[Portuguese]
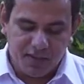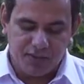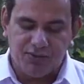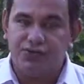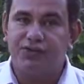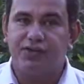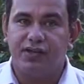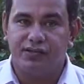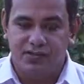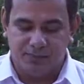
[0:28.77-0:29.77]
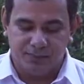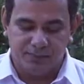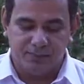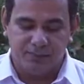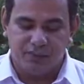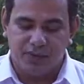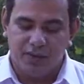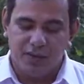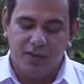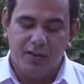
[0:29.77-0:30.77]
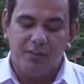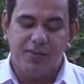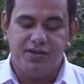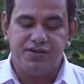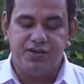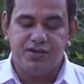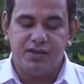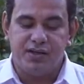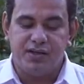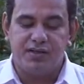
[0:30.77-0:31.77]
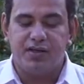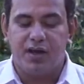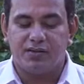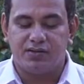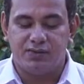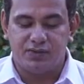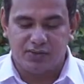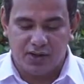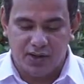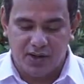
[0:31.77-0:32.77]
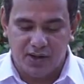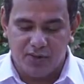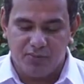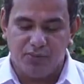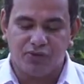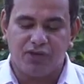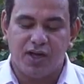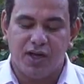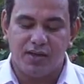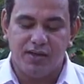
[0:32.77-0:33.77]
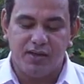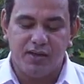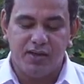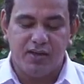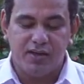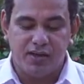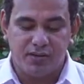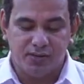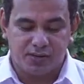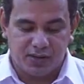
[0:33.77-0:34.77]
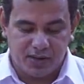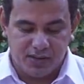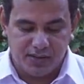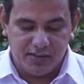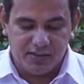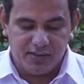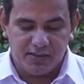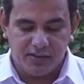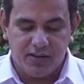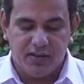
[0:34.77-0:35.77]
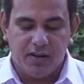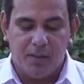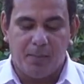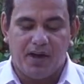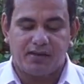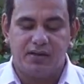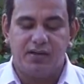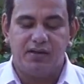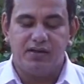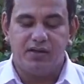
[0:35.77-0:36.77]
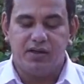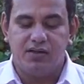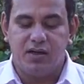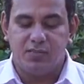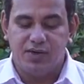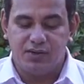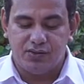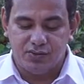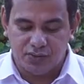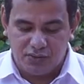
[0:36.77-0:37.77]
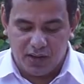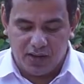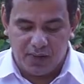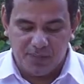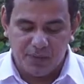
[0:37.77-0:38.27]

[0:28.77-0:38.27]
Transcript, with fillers: que nos diz assim: Pedi e dá-se-vos-á, buscai e encontrareis, batei e abri-se-vos-á.